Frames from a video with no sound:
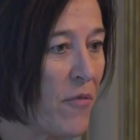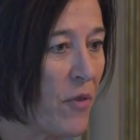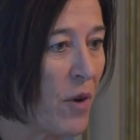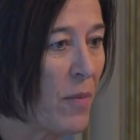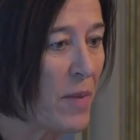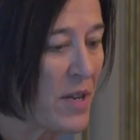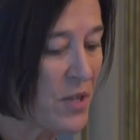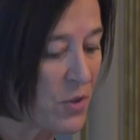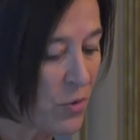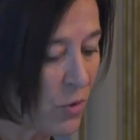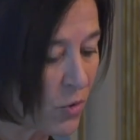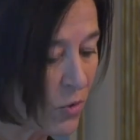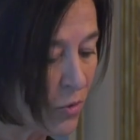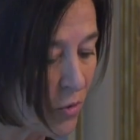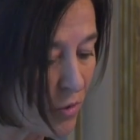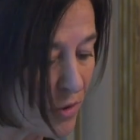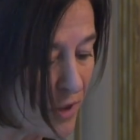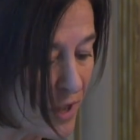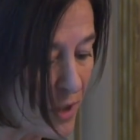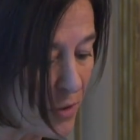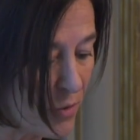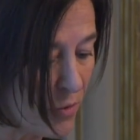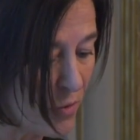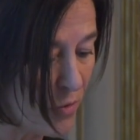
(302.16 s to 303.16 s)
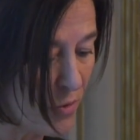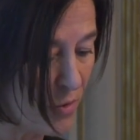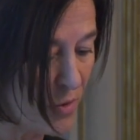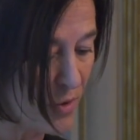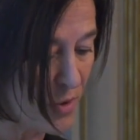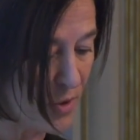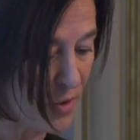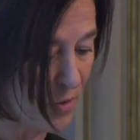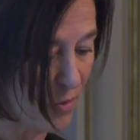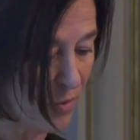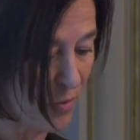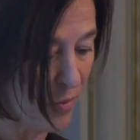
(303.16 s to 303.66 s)
formation continue,
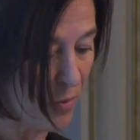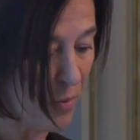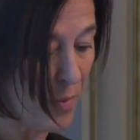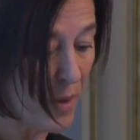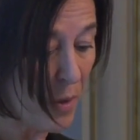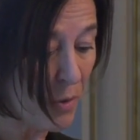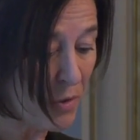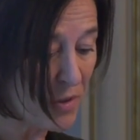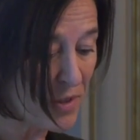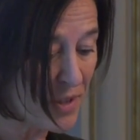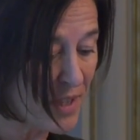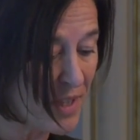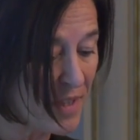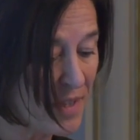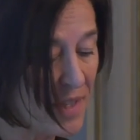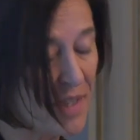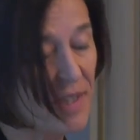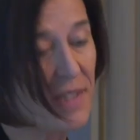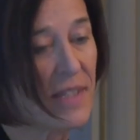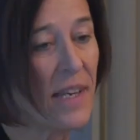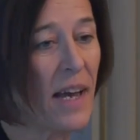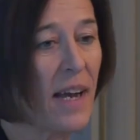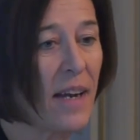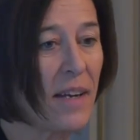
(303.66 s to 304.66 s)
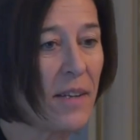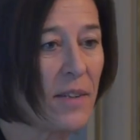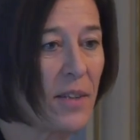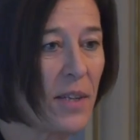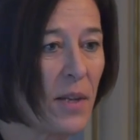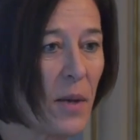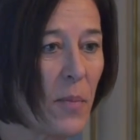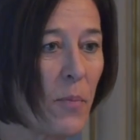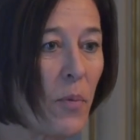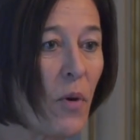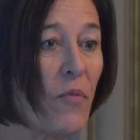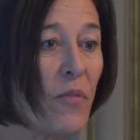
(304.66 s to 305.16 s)
mais aussi initiale,
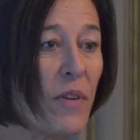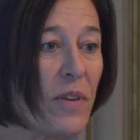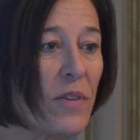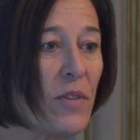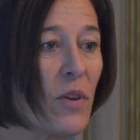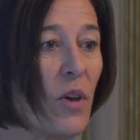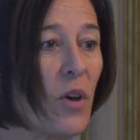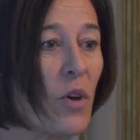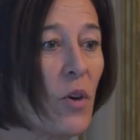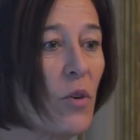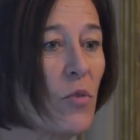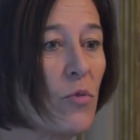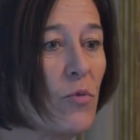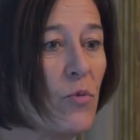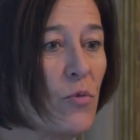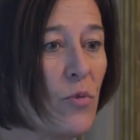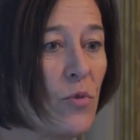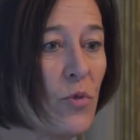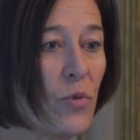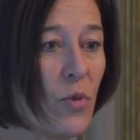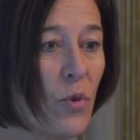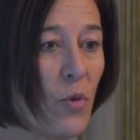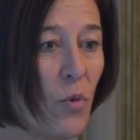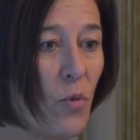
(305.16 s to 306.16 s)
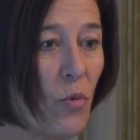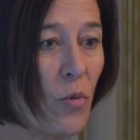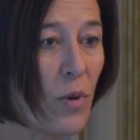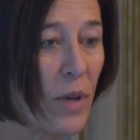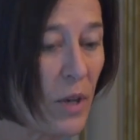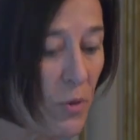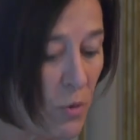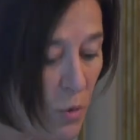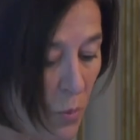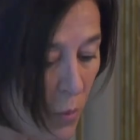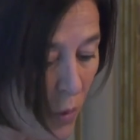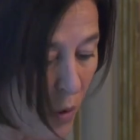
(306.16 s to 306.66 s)
des professeurs du second
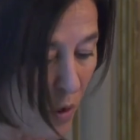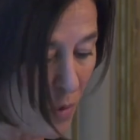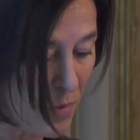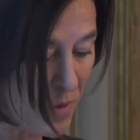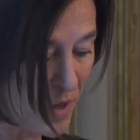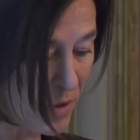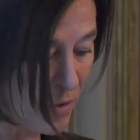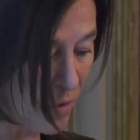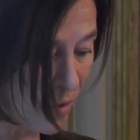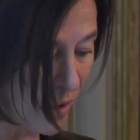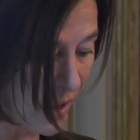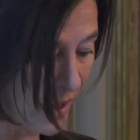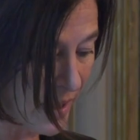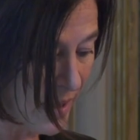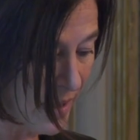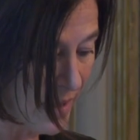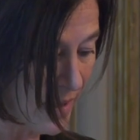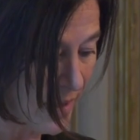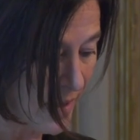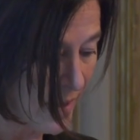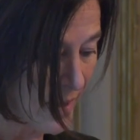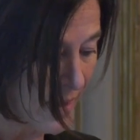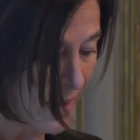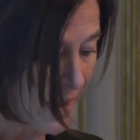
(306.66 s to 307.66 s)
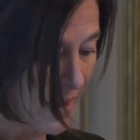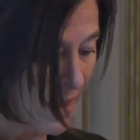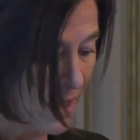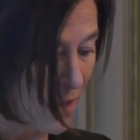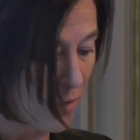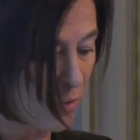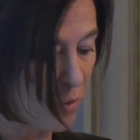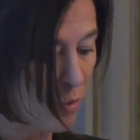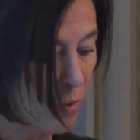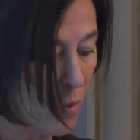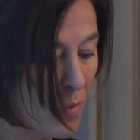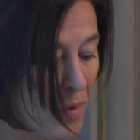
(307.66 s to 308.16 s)
et du premier degré,
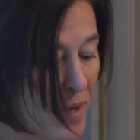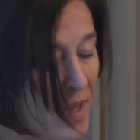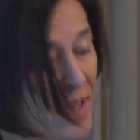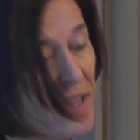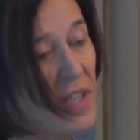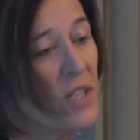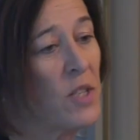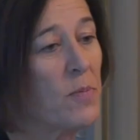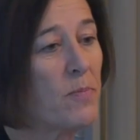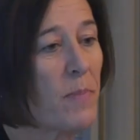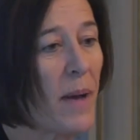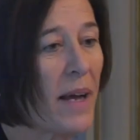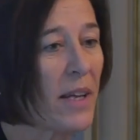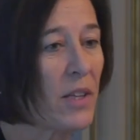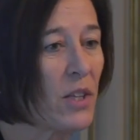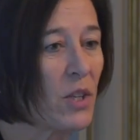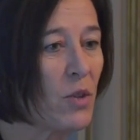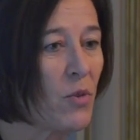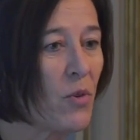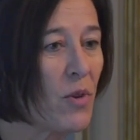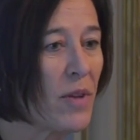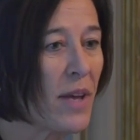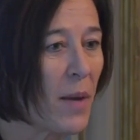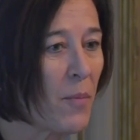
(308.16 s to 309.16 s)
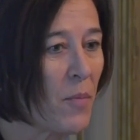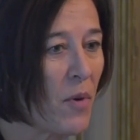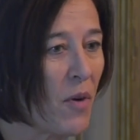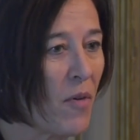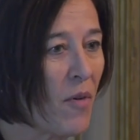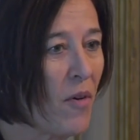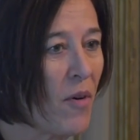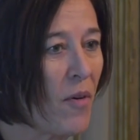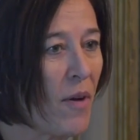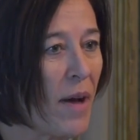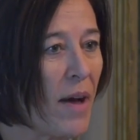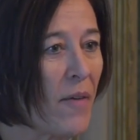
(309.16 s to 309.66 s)
nous mobilisent
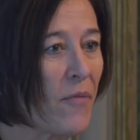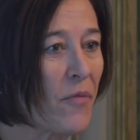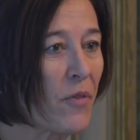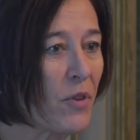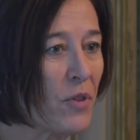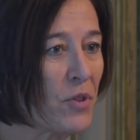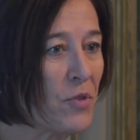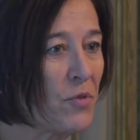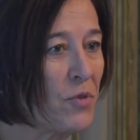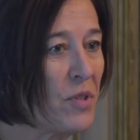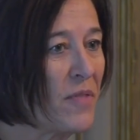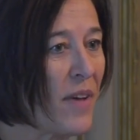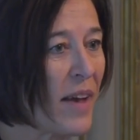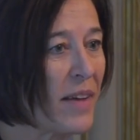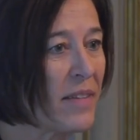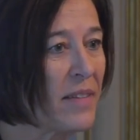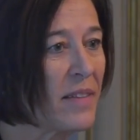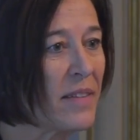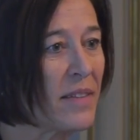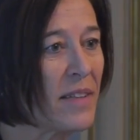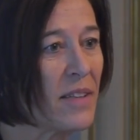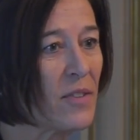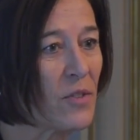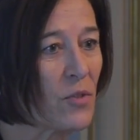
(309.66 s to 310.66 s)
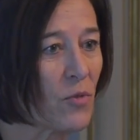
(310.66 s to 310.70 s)
particulièrement à France Université.